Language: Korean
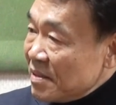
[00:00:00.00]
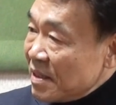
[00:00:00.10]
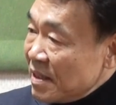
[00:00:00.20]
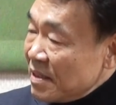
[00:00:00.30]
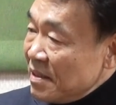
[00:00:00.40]

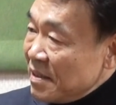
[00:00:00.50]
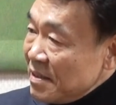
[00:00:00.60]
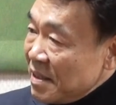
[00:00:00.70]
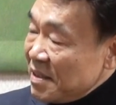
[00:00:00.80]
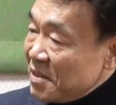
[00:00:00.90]
이제
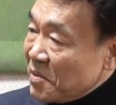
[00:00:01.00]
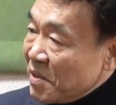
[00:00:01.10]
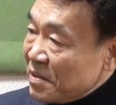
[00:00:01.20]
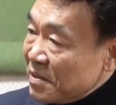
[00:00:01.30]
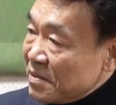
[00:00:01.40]
현재
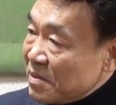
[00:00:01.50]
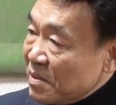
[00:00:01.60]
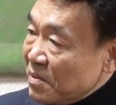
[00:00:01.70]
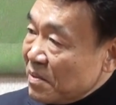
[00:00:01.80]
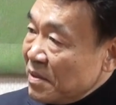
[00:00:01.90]
시점에서
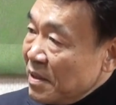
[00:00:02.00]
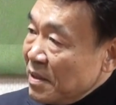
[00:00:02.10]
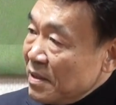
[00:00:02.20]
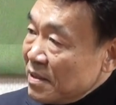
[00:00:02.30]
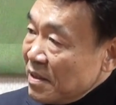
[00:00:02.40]
또
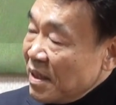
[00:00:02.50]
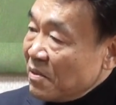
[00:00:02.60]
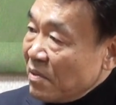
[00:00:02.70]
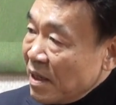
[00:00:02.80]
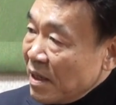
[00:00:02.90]

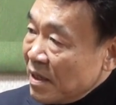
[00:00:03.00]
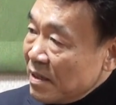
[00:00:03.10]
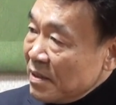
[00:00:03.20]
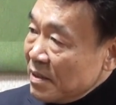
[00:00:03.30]
선택과